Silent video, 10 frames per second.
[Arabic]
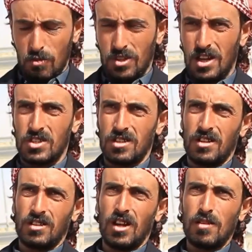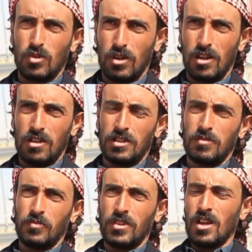ممتازه يعني الحمد لله
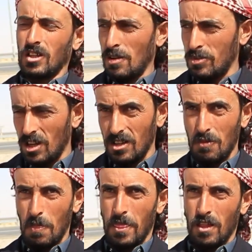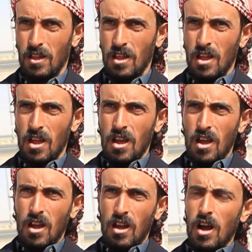يعني كبدايه
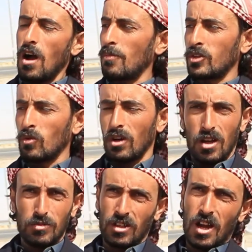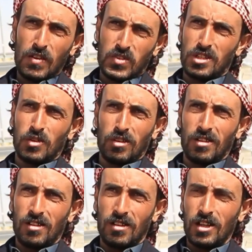ابدا والله ابدا راحه نفسيه
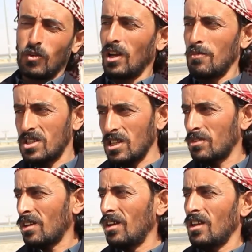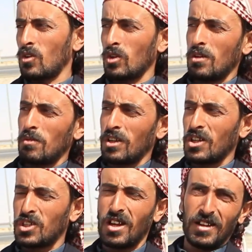والله انا والله ما استمتع الا يمكن ابرق
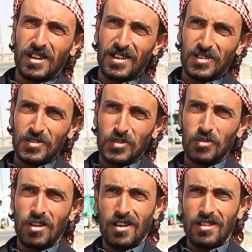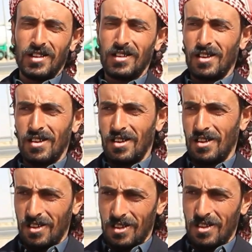الشاي على النار ويعني
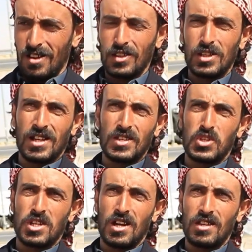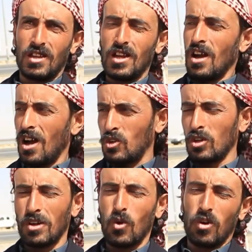اخذ الكاس الشاي
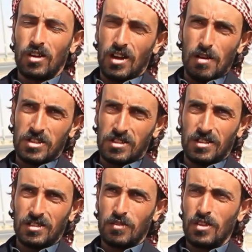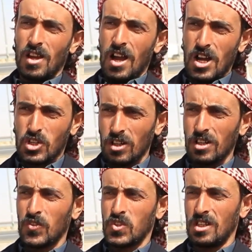اكون مروق ابدا يعني اشغل
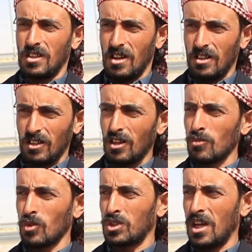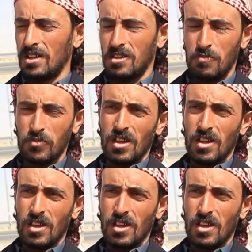نفسي يعني عن امور ثانيه